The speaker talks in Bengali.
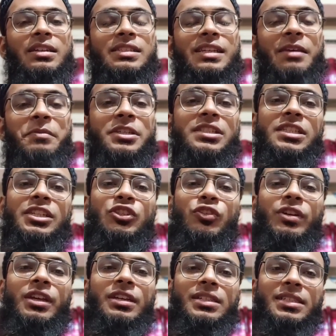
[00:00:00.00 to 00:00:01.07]
সে বিশ্বাস
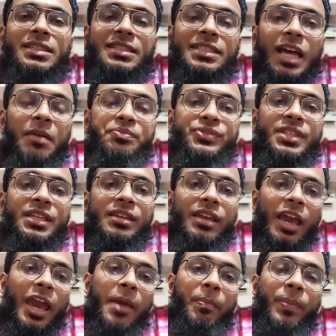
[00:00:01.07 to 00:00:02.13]
করে সামথিং
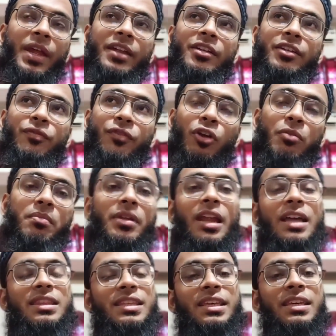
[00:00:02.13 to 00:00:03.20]
হ্যাপেন্ড ফ্রম
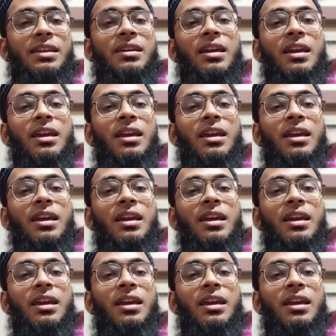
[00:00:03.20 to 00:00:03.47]
নাথিং